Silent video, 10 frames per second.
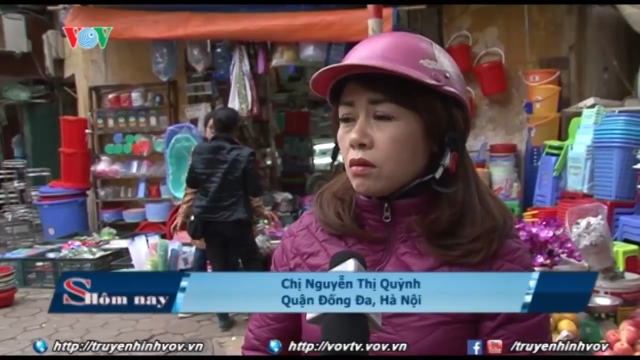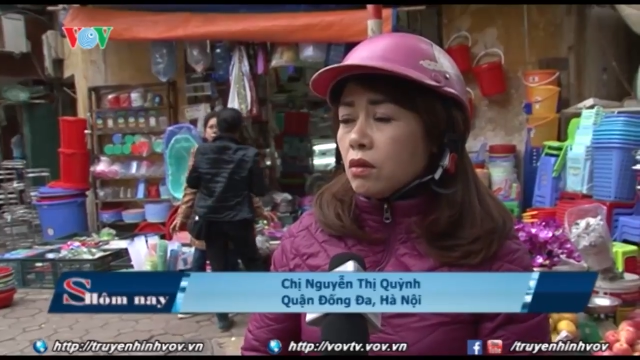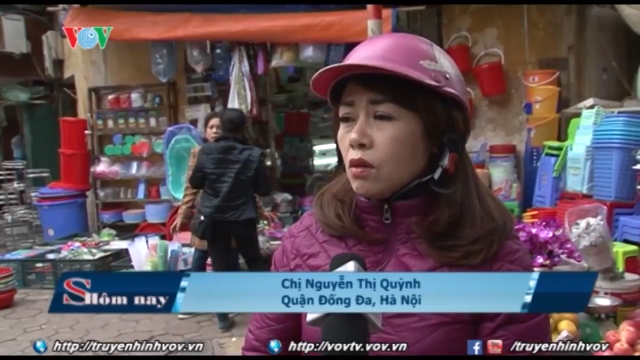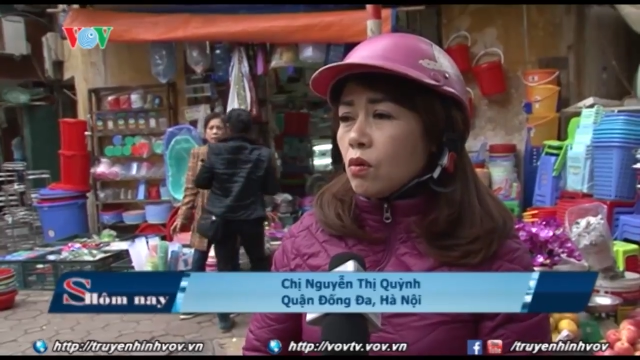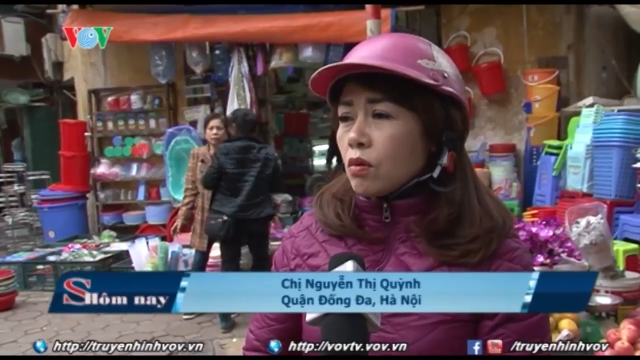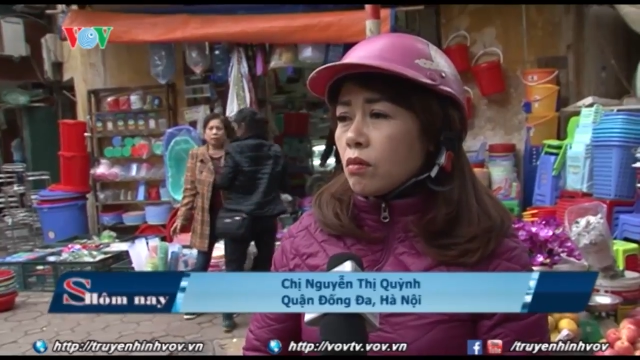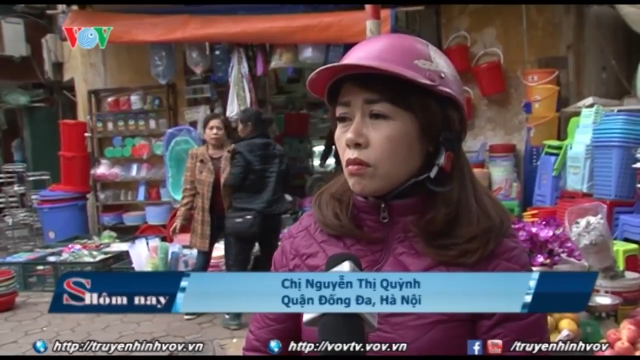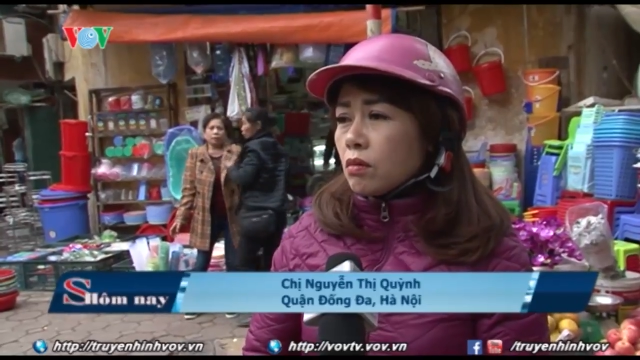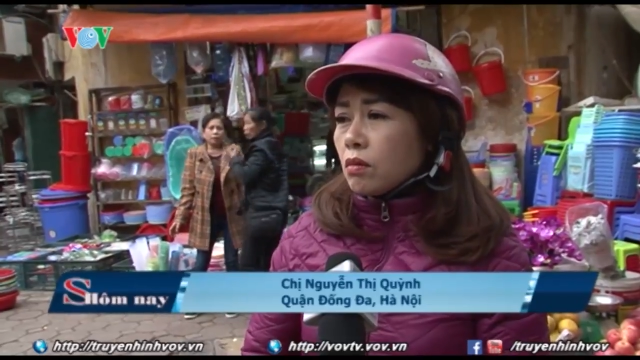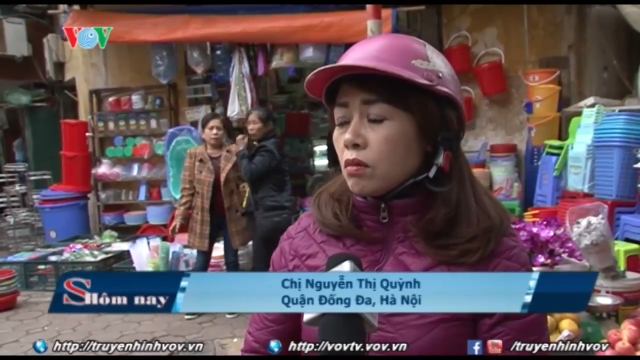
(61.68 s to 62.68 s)
nhiều
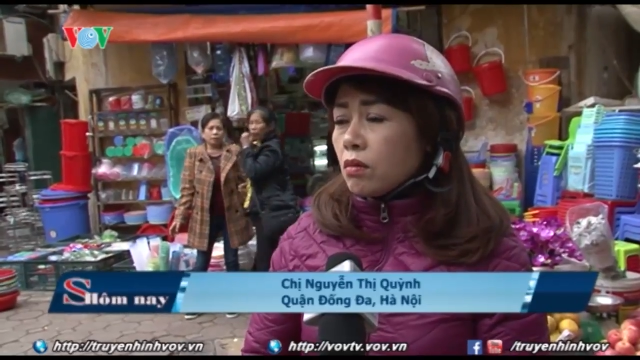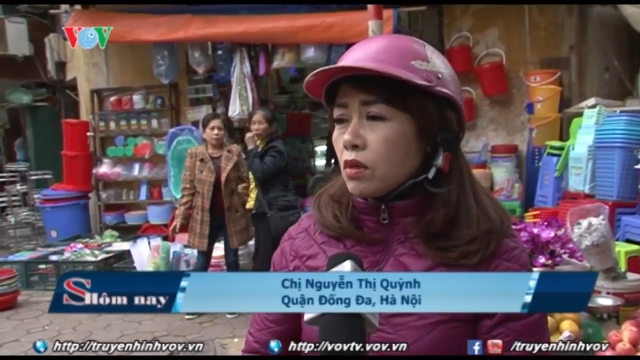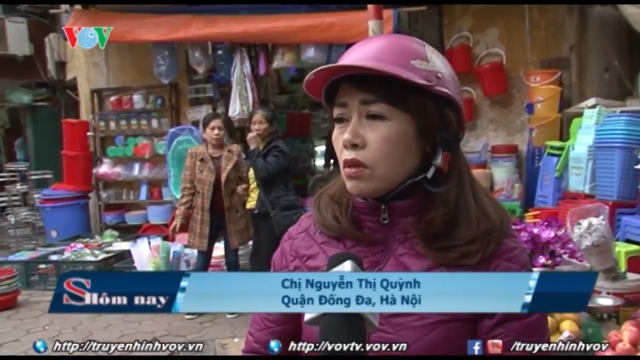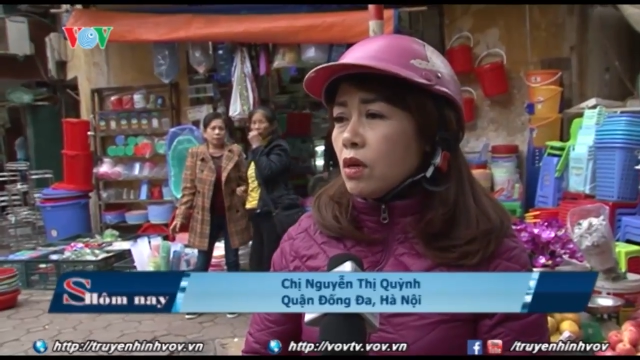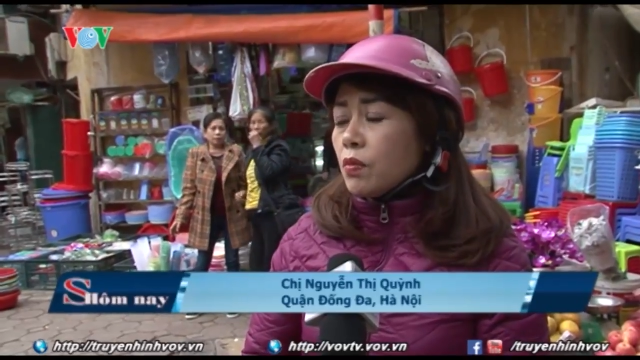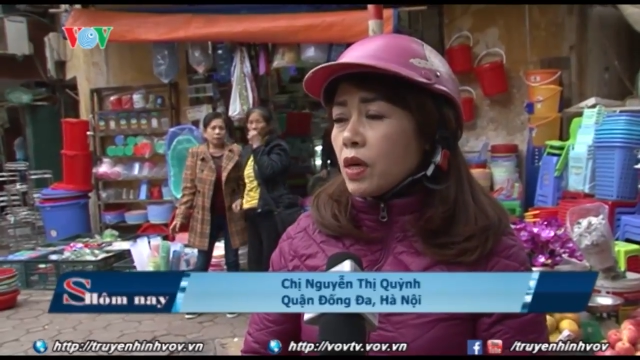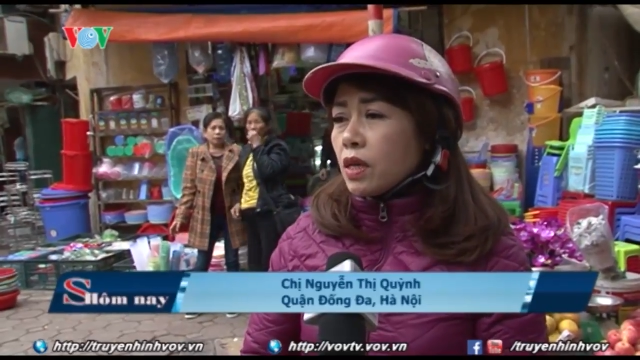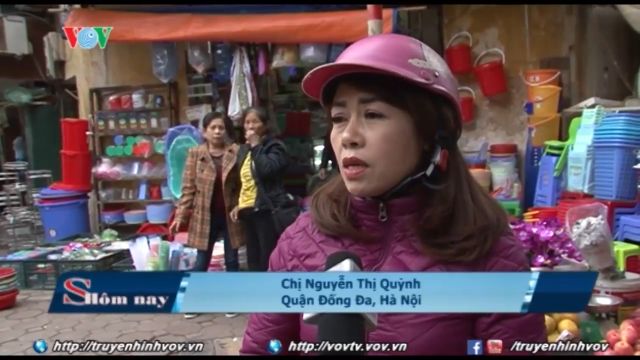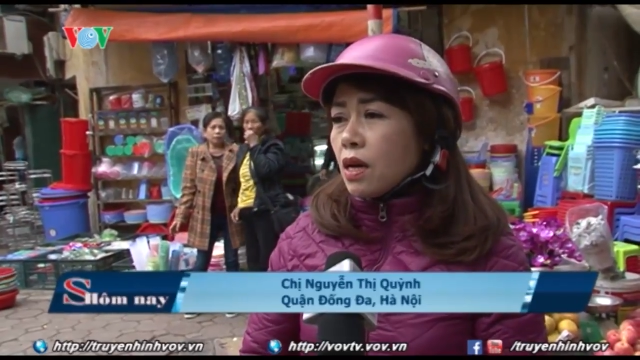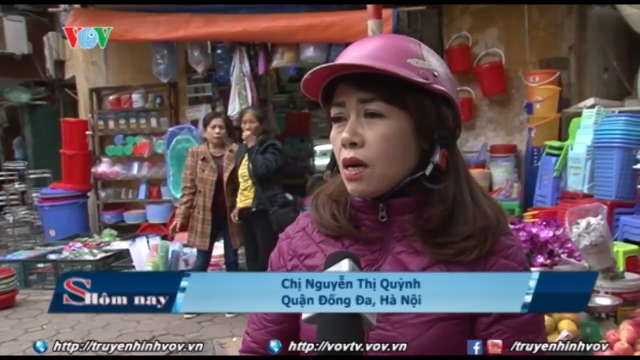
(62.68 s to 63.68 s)
những người mà
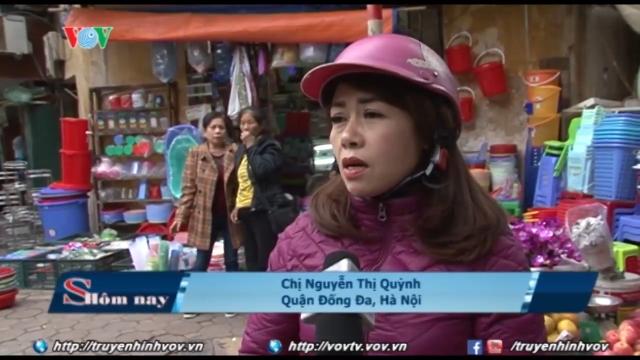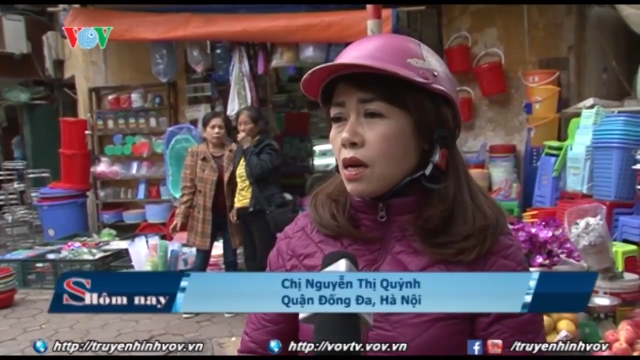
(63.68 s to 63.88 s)
người ta